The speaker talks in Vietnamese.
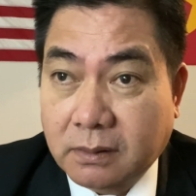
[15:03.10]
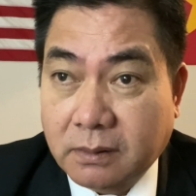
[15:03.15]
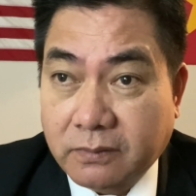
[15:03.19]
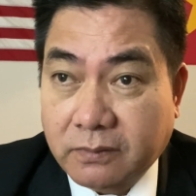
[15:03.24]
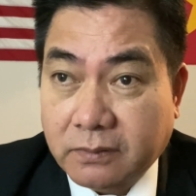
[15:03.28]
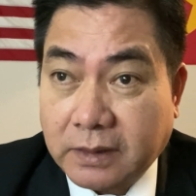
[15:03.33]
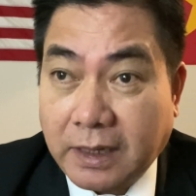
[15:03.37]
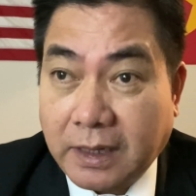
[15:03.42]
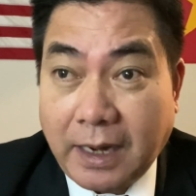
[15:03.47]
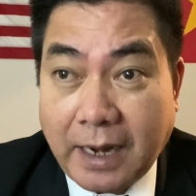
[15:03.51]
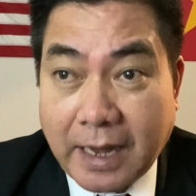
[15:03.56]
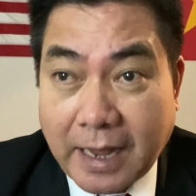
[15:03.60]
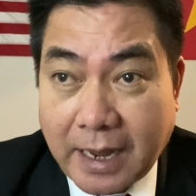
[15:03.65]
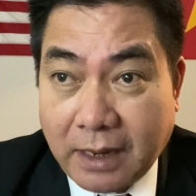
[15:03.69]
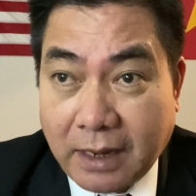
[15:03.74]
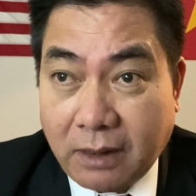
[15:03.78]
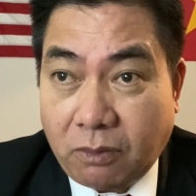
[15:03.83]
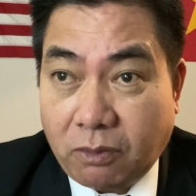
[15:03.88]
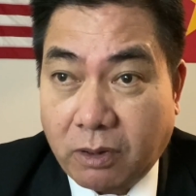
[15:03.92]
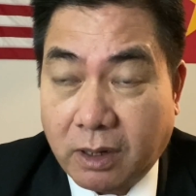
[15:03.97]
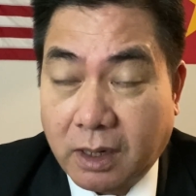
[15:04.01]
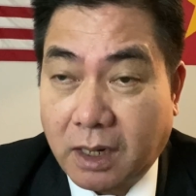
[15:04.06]
Thái
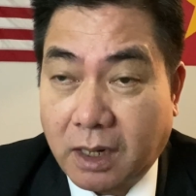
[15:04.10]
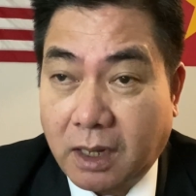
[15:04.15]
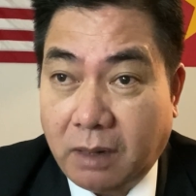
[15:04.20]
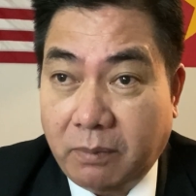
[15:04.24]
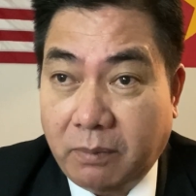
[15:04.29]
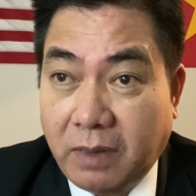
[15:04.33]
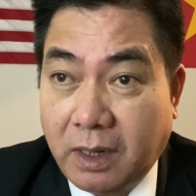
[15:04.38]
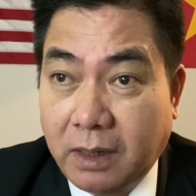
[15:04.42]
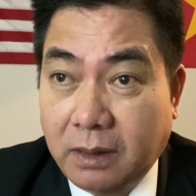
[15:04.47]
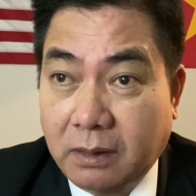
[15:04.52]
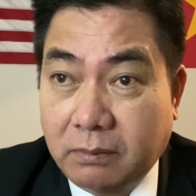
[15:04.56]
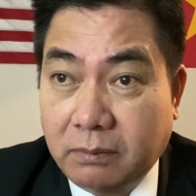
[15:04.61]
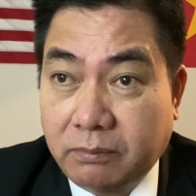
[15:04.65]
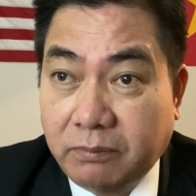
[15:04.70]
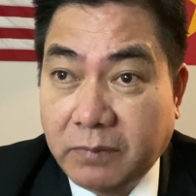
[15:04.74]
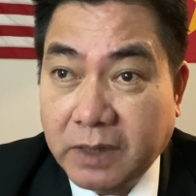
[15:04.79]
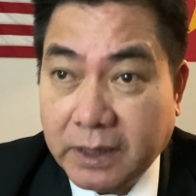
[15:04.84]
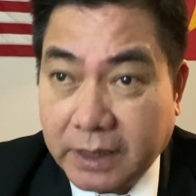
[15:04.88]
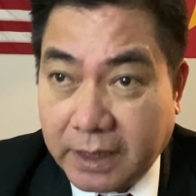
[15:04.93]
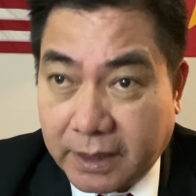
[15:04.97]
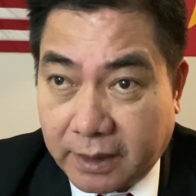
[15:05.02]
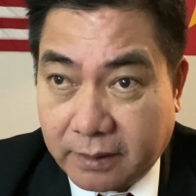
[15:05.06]
Lan hoặc là ở bên
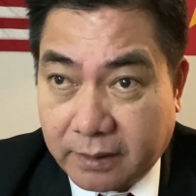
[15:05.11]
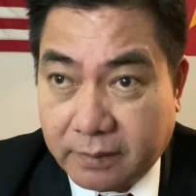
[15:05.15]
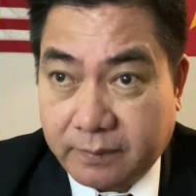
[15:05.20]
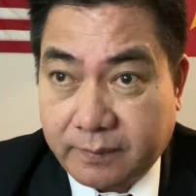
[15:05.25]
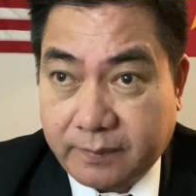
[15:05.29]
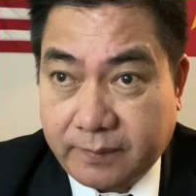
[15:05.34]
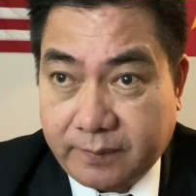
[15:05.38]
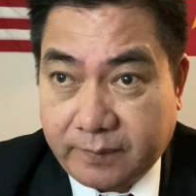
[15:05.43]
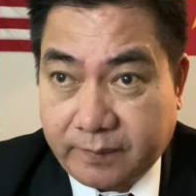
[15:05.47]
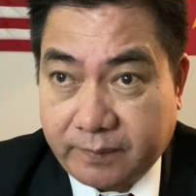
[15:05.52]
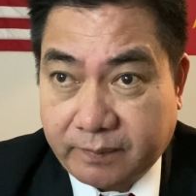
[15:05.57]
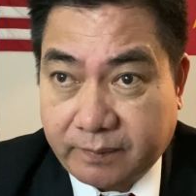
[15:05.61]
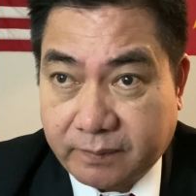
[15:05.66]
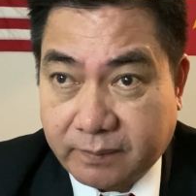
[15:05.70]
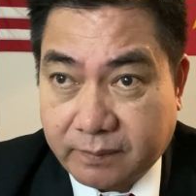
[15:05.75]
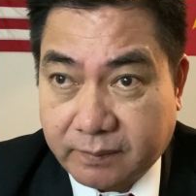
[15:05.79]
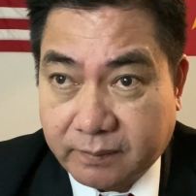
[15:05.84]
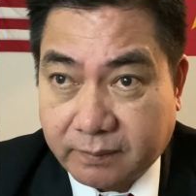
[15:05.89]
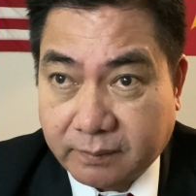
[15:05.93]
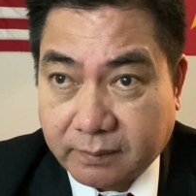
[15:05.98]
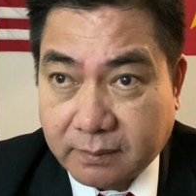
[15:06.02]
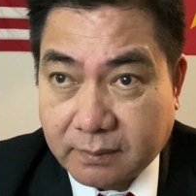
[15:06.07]
Miến Điện
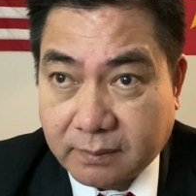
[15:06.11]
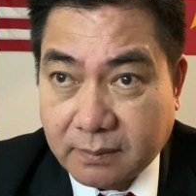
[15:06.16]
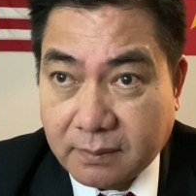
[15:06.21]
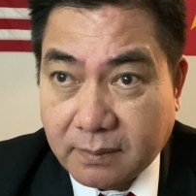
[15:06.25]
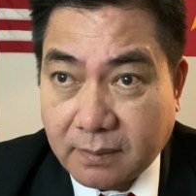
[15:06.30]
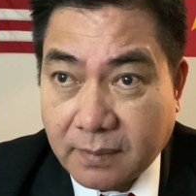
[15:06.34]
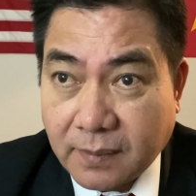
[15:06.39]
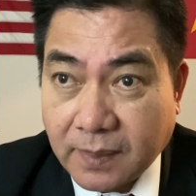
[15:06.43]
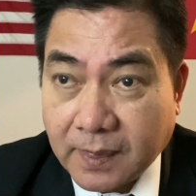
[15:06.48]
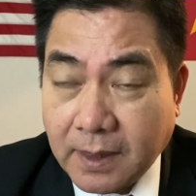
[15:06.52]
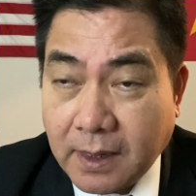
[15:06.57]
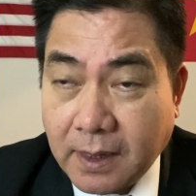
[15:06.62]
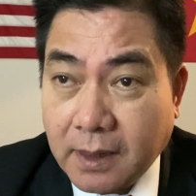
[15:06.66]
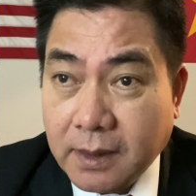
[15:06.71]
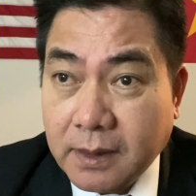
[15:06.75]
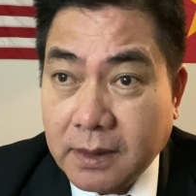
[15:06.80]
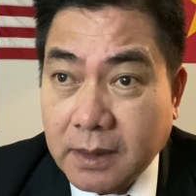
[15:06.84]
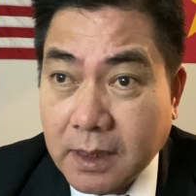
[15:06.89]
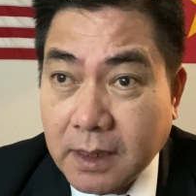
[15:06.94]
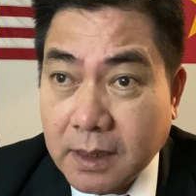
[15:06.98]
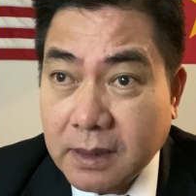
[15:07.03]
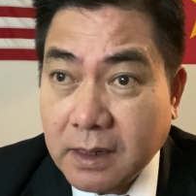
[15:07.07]

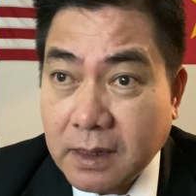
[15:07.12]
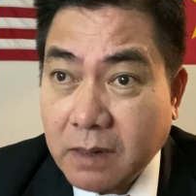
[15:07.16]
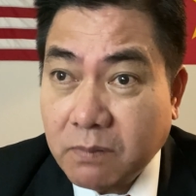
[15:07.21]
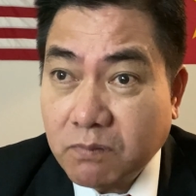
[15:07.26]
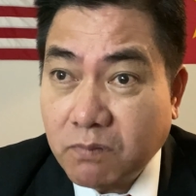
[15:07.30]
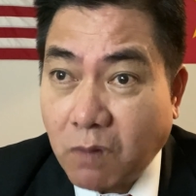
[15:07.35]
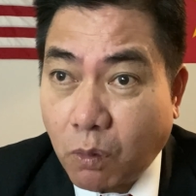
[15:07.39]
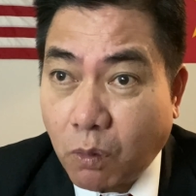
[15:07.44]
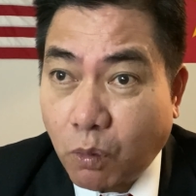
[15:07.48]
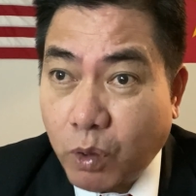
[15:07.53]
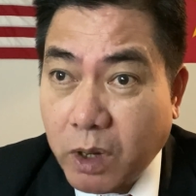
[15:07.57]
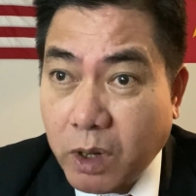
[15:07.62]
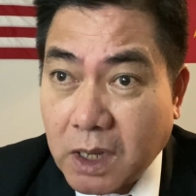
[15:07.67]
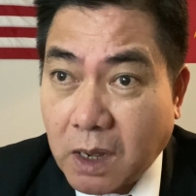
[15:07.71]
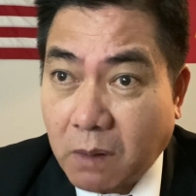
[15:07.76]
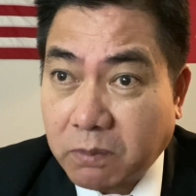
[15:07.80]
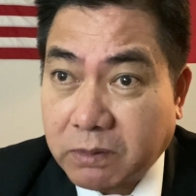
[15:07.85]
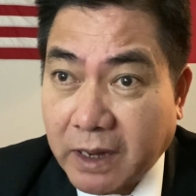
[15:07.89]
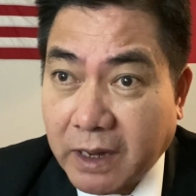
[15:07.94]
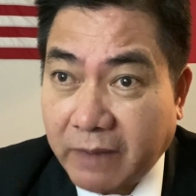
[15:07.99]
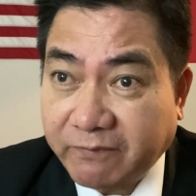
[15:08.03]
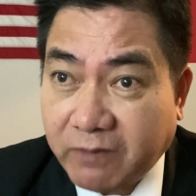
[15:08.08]
nhưng linh mục Nguyễn
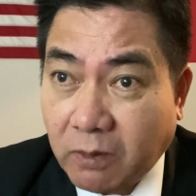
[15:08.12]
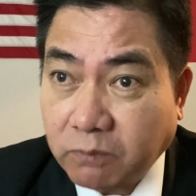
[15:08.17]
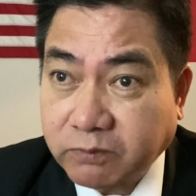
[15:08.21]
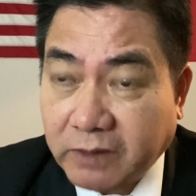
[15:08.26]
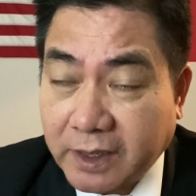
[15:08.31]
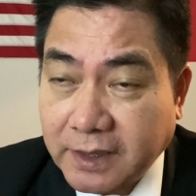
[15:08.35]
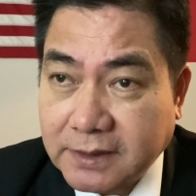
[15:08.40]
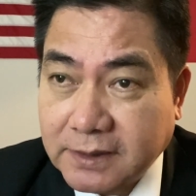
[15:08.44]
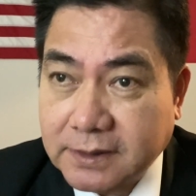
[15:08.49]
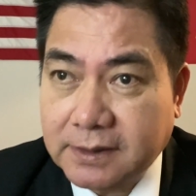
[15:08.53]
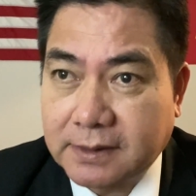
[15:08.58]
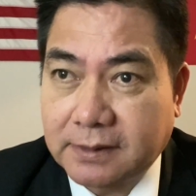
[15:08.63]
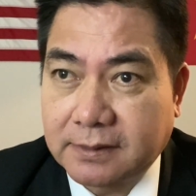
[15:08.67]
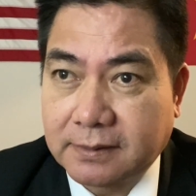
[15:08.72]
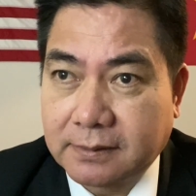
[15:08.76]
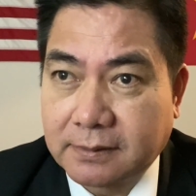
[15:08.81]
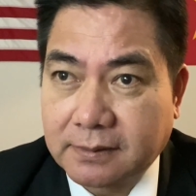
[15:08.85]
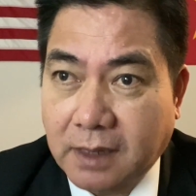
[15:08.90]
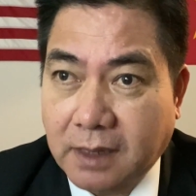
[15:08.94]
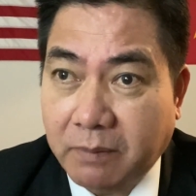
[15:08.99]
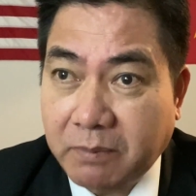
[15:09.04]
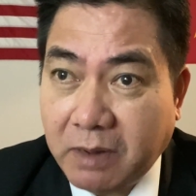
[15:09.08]
Ngọc Nam Phong thấy chưa
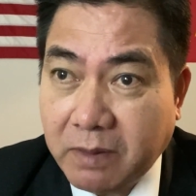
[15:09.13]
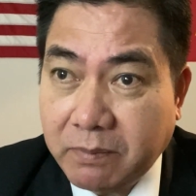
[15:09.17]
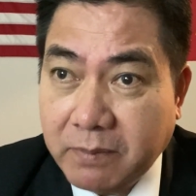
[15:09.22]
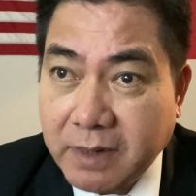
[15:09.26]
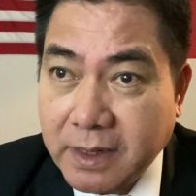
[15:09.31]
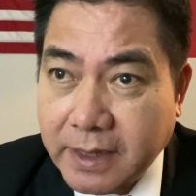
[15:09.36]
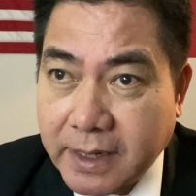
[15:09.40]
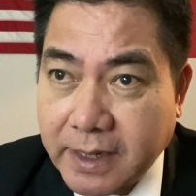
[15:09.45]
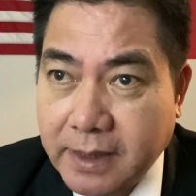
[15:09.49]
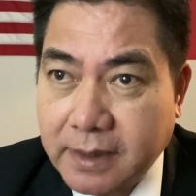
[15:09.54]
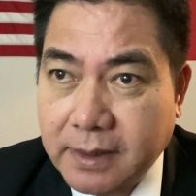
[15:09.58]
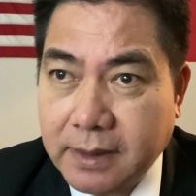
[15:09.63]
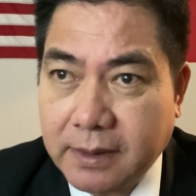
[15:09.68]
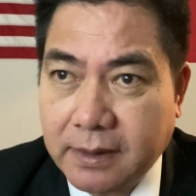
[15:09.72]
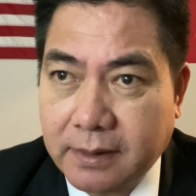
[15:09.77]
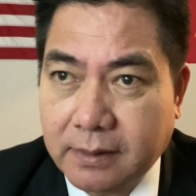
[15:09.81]
ở bên Miến Điện đó